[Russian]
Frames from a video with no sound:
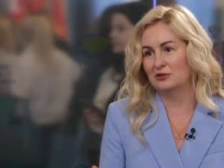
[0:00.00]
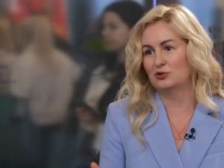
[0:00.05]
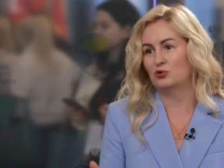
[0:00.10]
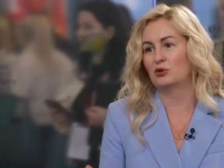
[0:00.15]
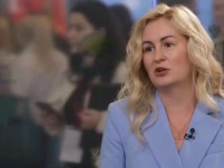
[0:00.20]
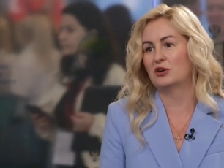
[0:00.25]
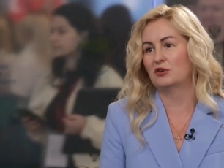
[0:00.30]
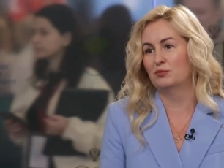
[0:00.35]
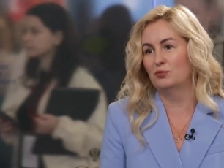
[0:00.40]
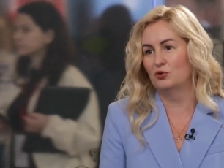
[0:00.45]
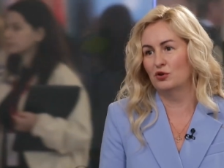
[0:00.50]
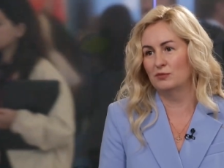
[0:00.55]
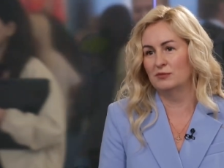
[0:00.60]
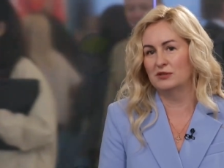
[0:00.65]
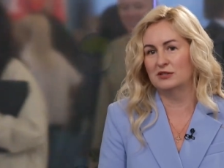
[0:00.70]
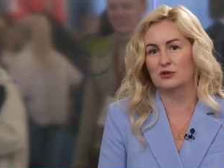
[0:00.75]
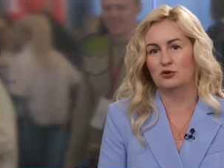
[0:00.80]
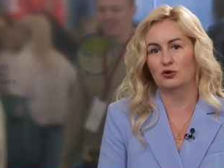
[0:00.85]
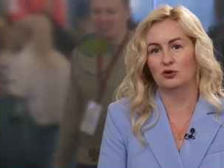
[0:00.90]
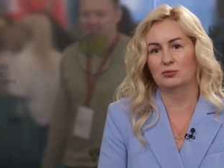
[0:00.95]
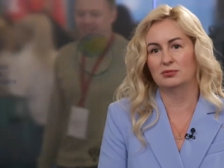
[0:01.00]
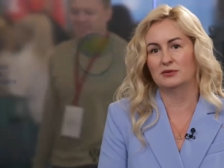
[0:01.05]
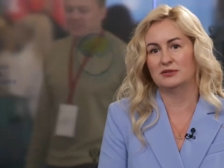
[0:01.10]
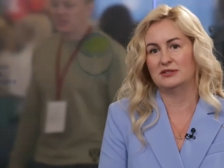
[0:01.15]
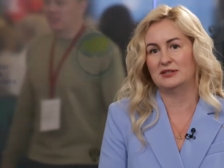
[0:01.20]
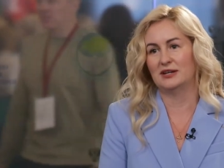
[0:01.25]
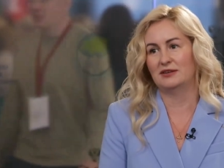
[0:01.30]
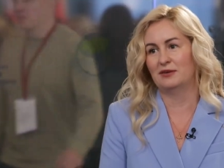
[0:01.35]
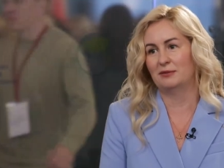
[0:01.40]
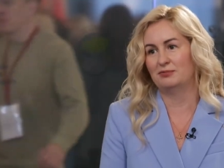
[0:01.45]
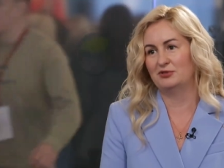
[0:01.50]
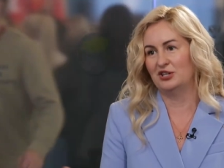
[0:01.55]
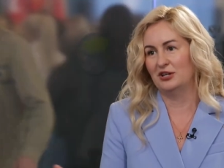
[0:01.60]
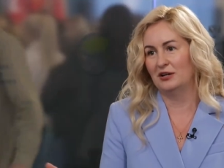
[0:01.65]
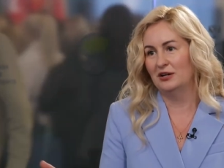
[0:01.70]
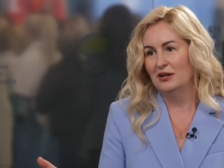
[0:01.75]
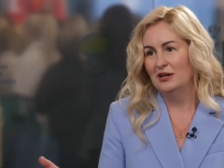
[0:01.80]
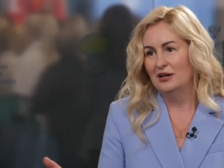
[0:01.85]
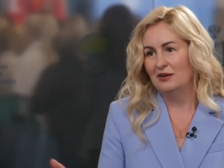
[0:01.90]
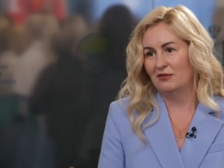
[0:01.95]
только в Мурманской области, а вообще
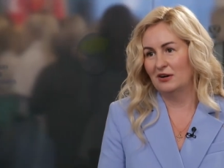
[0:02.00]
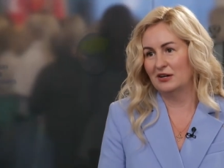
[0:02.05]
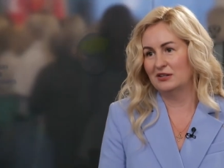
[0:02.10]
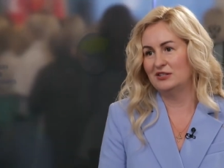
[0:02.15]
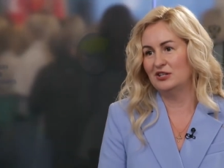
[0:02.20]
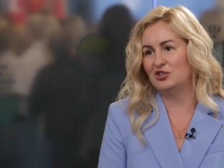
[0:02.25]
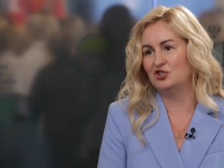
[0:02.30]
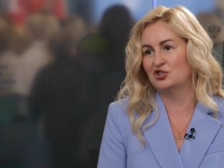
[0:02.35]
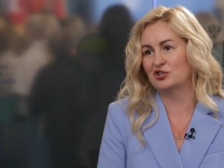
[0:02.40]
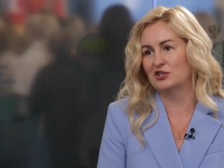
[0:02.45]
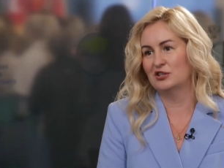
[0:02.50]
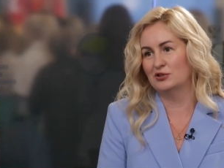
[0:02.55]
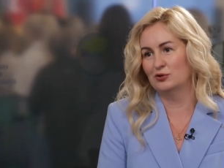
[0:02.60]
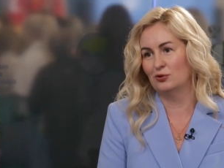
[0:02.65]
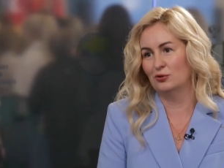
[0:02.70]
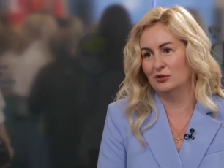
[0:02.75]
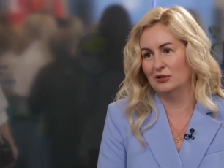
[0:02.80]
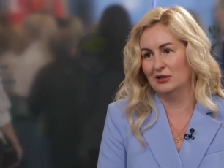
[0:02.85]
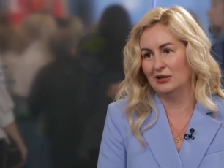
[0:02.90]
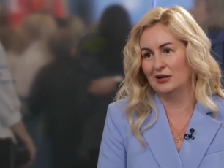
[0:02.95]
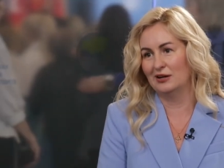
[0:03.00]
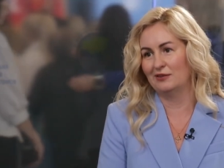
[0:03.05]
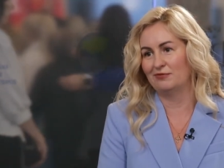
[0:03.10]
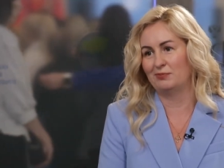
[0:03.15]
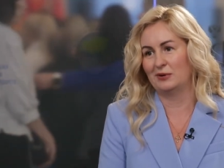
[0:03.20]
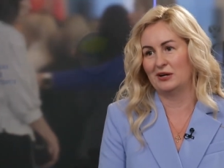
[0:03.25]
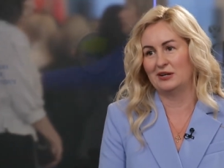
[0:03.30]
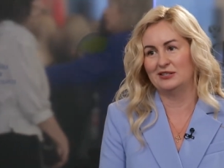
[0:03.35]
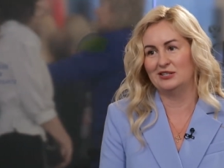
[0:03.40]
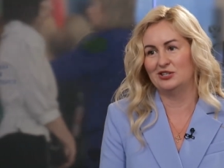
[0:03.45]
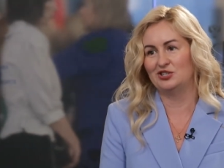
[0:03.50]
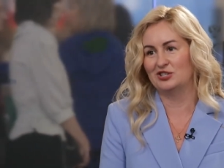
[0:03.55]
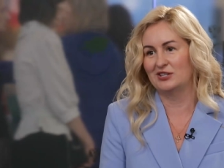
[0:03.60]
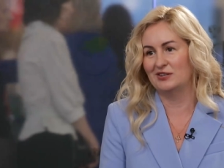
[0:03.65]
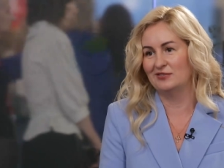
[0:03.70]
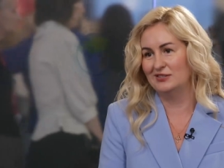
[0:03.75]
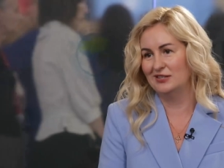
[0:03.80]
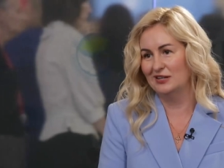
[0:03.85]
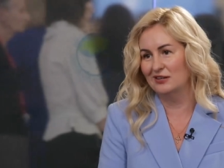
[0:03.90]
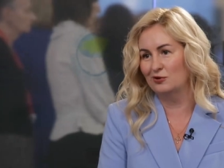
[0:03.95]
в арктической зоне РФ практически
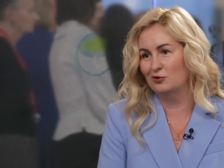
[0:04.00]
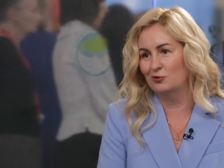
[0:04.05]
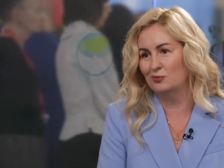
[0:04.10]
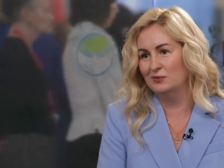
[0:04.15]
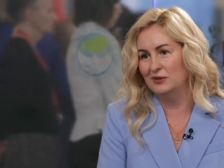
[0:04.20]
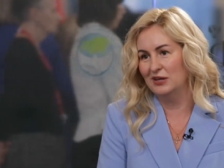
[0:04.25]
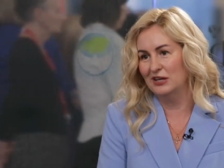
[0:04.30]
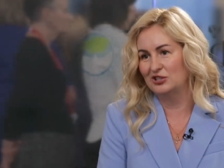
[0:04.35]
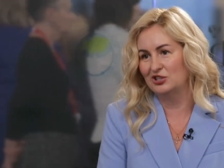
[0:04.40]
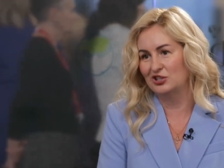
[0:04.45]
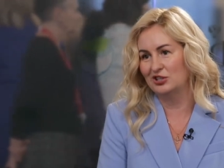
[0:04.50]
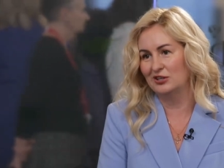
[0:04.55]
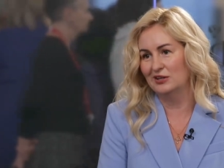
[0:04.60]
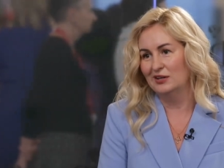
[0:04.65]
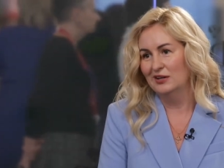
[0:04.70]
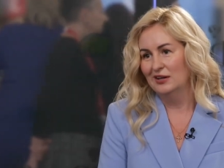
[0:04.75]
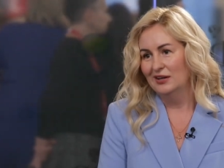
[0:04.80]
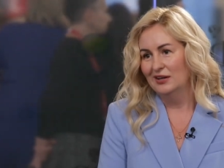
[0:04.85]
все крупнейшие